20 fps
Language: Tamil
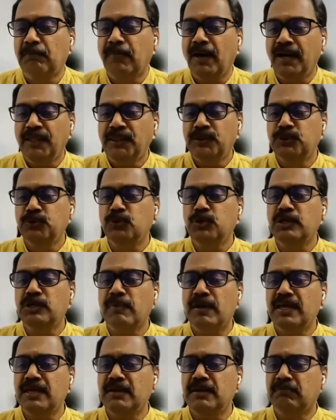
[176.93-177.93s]

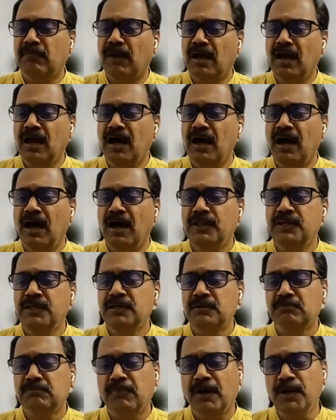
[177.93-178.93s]
மனத்தூய்மை மங்காது
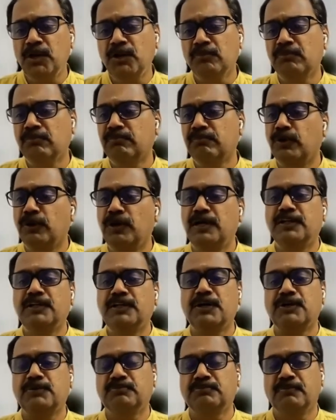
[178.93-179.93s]
மன்னும் புகழ்
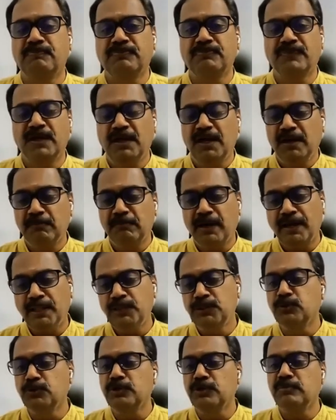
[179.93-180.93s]
தரும்
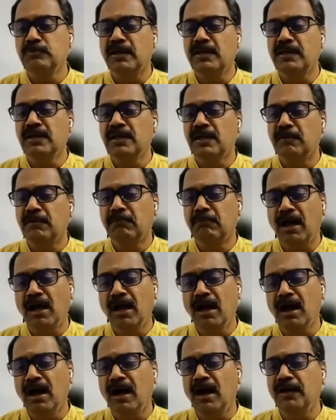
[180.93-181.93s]
மனத்தூய்மை
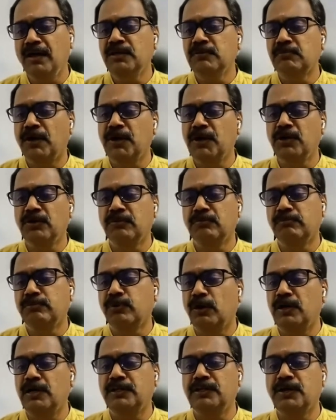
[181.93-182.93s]
மங்காது மன்னும்
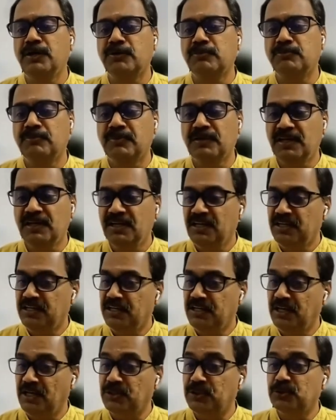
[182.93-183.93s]
புகழ் தரும்
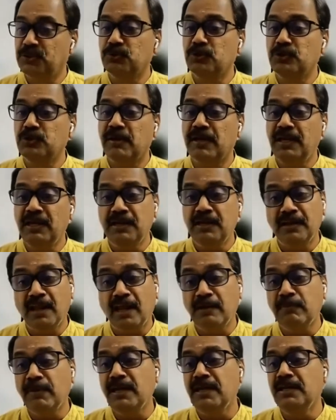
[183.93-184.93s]
இனத்தூய்மை
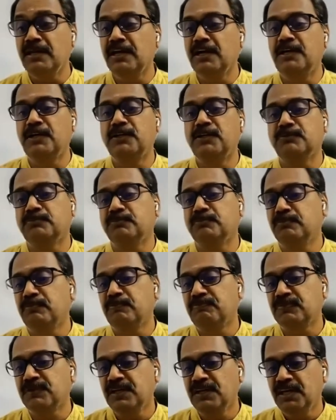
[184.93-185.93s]
நன்மை நிகழ்த்தும்
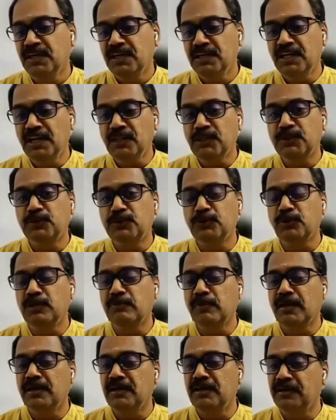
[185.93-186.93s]

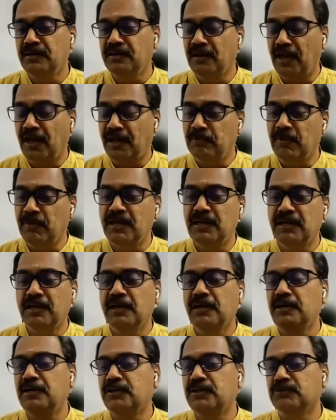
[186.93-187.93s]
இனத்தூய்மை நன்மை
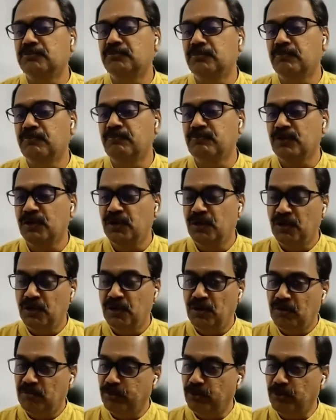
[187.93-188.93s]
நிகழ்த்தும்
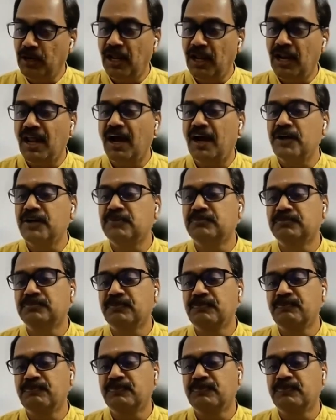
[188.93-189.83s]
புனலாடும்